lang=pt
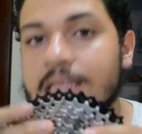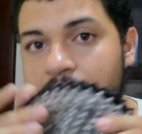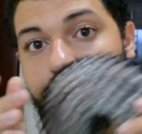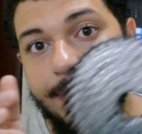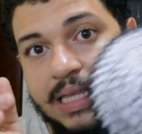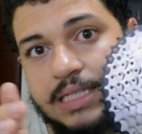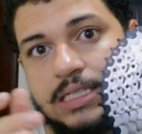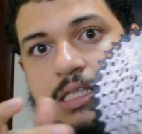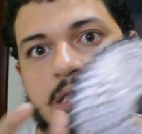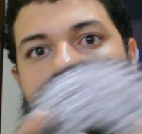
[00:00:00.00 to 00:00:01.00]
também da
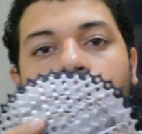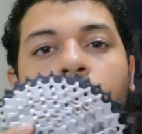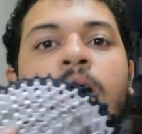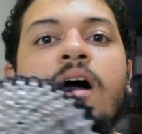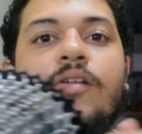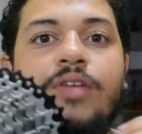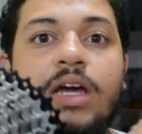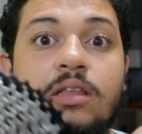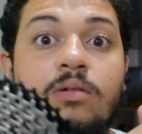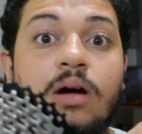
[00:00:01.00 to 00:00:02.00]
ZTTO,
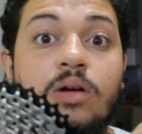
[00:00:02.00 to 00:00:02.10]
feito em um